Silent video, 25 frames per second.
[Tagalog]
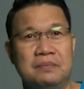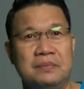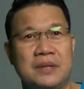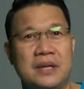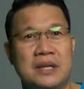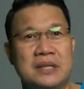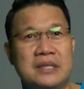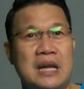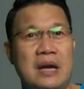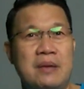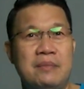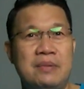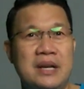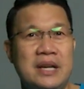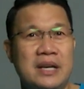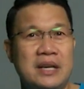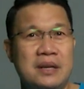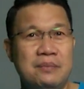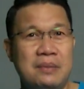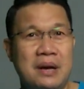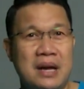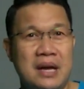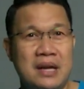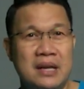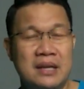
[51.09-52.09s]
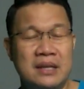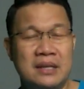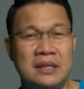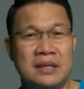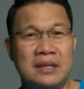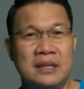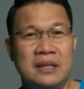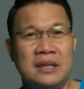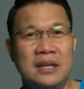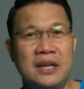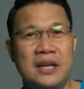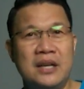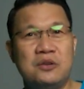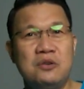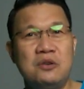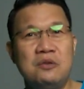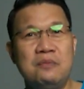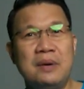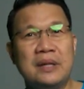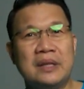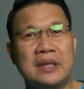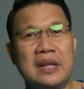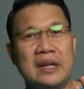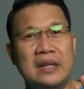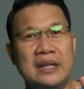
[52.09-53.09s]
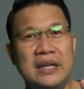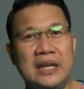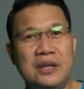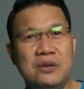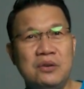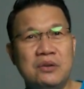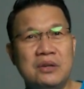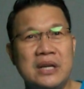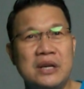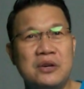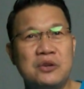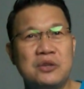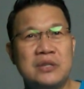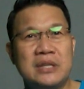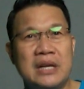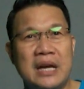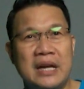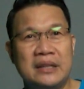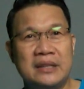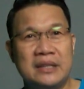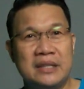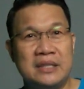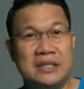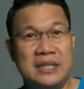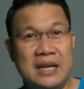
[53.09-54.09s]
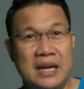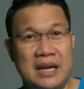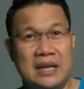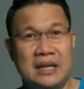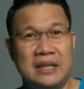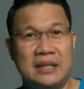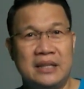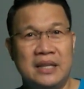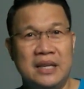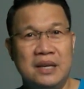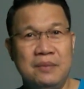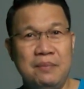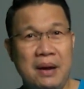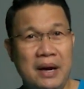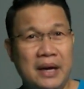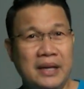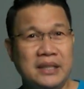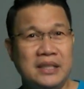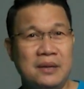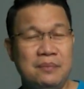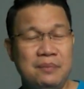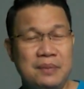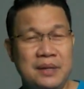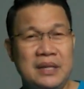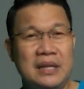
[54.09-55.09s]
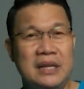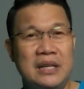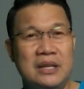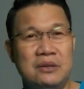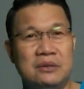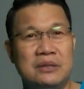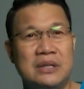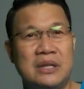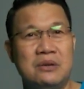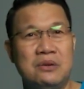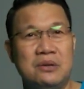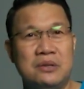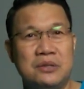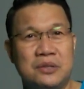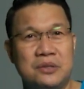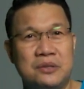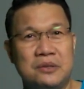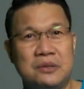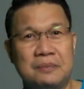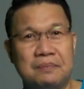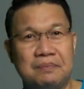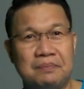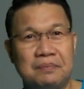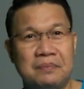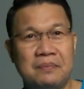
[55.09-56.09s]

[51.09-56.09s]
Ang sabi ng iba, eh kung matalinong negosyante siya, eh bakit niya binili yung negosyo?